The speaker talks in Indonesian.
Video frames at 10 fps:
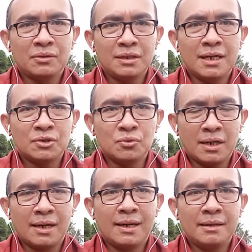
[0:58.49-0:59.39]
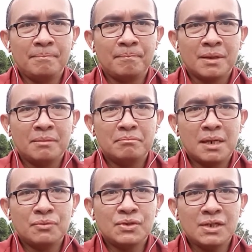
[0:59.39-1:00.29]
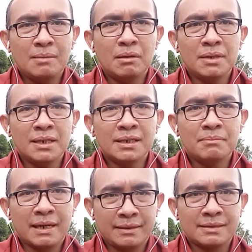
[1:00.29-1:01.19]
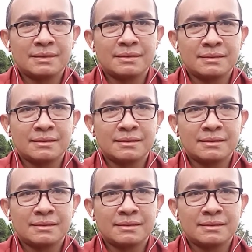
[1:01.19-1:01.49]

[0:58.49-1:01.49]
tidak suka, manusia memiliki batas.